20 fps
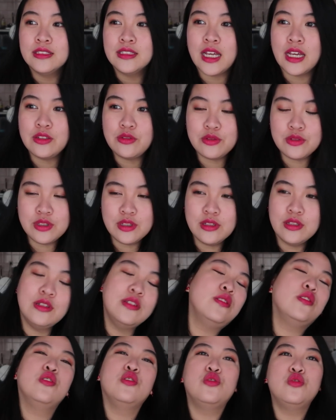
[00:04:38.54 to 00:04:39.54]
他就
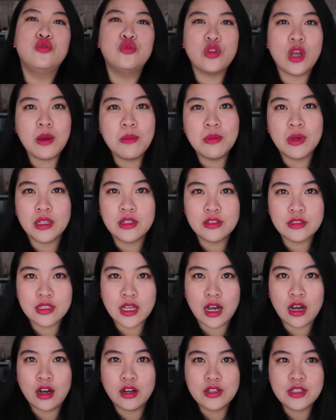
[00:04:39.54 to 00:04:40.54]
是专门
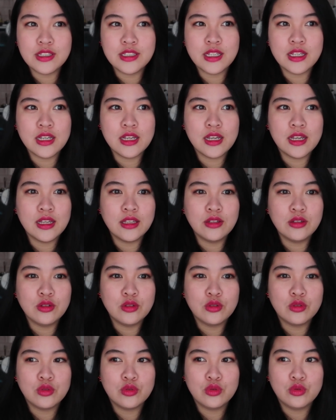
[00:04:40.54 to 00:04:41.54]
找一些
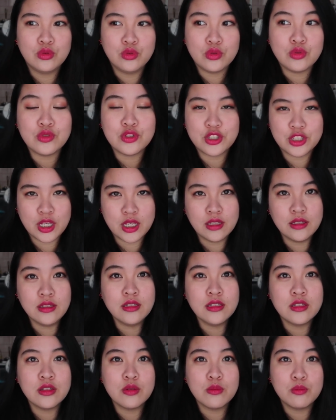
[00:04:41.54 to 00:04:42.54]
女生，
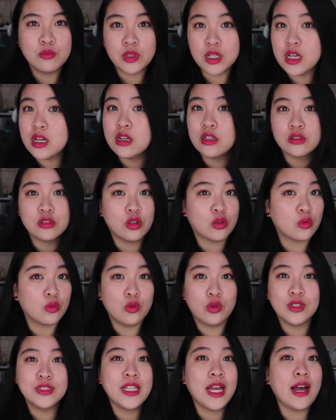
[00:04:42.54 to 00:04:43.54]
各种
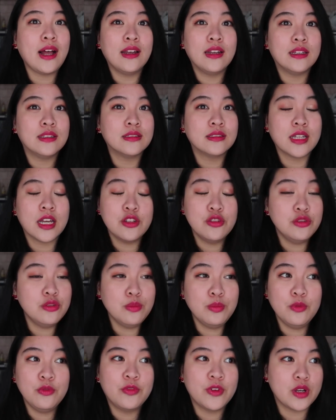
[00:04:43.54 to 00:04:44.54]
国家的人，他就是
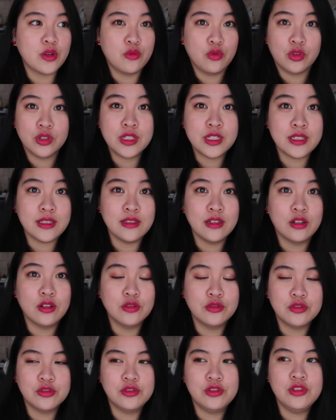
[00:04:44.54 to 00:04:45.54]
不分国籍
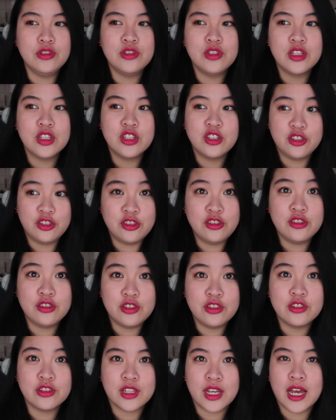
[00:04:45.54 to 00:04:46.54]
哦，就是试
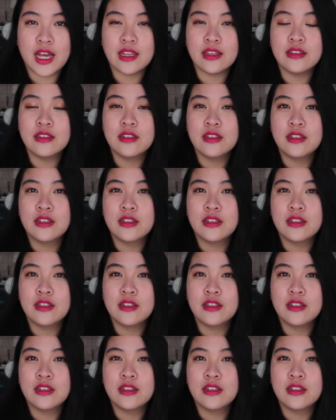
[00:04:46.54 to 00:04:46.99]
试看。